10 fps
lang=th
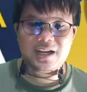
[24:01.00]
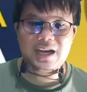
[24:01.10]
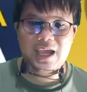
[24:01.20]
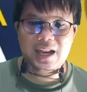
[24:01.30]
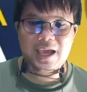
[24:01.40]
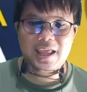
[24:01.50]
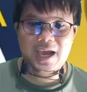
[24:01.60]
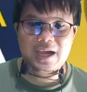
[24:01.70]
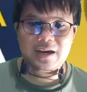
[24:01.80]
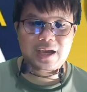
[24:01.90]
นอะไรหลายอ
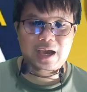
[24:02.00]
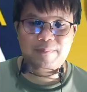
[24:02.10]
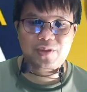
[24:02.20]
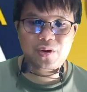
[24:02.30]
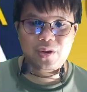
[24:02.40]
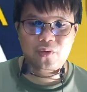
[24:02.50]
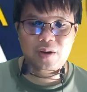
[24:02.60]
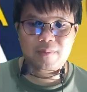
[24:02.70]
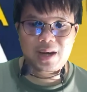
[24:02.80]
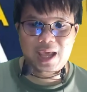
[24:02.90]
ย่างนะครับโดยรว
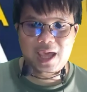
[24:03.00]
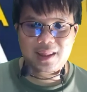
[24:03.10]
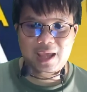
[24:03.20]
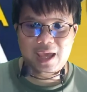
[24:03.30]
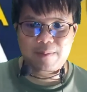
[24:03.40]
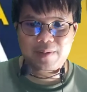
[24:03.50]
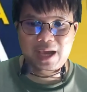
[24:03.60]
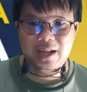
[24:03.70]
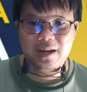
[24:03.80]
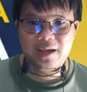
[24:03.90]
มและแถบ
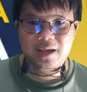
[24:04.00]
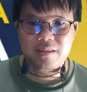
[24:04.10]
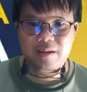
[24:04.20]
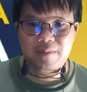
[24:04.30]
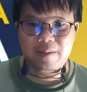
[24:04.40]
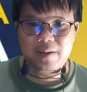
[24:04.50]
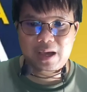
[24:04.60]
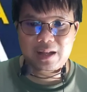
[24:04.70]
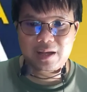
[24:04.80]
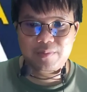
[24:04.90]
การเลื่อนสำหรับ
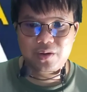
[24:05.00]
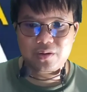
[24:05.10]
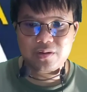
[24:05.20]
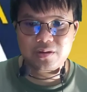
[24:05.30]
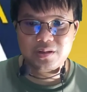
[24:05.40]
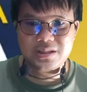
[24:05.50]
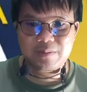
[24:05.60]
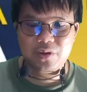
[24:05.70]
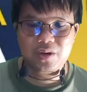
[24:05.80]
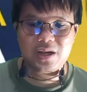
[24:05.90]
การกำหนด
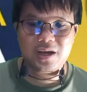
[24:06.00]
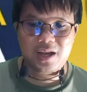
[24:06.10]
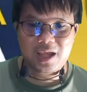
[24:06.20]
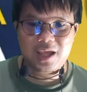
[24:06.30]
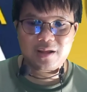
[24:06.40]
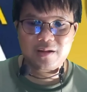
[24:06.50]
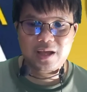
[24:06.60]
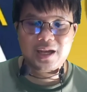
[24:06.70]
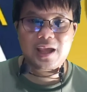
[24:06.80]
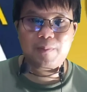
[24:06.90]
จำนวนเงินเอง
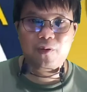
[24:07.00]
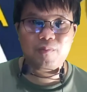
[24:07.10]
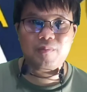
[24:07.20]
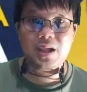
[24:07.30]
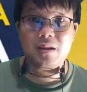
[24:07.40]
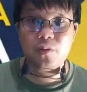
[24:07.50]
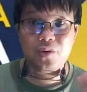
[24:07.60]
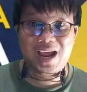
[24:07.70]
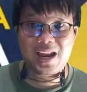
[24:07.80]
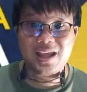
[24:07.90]
อันนี้ผมไม่รู้
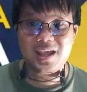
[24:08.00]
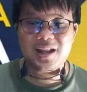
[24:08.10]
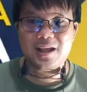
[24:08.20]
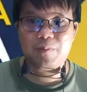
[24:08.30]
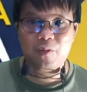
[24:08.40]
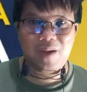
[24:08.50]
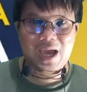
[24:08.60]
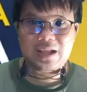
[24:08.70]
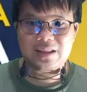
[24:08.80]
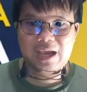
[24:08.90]
รายละเอียดนะผม
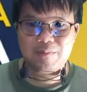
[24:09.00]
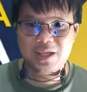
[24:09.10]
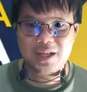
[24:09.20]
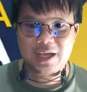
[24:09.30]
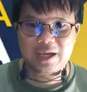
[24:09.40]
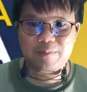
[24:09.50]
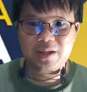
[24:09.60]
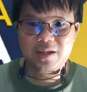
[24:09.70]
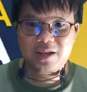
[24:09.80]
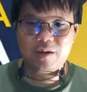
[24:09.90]
อ่านตามนี้นะครับ
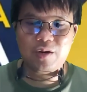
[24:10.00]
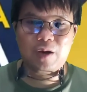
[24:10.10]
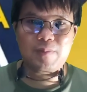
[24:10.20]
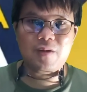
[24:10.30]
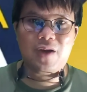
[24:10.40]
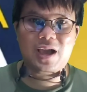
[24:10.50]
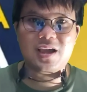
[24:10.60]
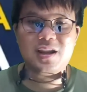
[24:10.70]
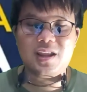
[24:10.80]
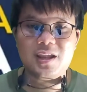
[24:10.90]
เดี๋ยวเราไปว่า
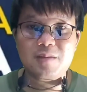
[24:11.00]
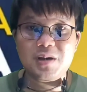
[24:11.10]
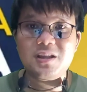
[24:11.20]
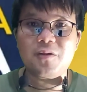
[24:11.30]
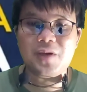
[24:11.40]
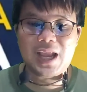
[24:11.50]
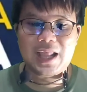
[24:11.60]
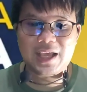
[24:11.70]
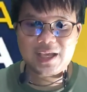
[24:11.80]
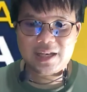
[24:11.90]
กันอีกทีเมื่อถึงเวลา
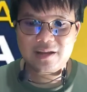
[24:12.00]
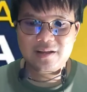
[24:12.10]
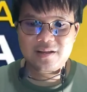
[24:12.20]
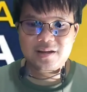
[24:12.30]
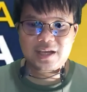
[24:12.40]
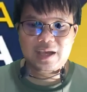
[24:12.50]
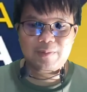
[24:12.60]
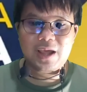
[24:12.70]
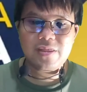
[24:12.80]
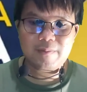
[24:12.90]
ละกันนะครับ
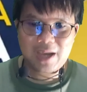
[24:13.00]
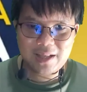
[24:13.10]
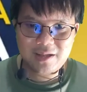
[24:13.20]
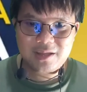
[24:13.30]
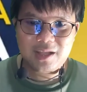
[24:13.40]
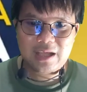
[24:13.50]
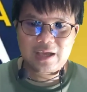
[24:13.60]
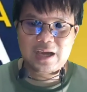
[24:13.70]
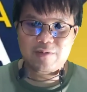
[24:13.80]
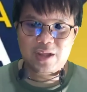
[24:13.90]
ถ้าสำคัญจริงๆนะ
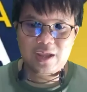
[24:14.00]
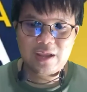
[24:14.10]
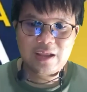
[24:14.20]
ข่าวนี้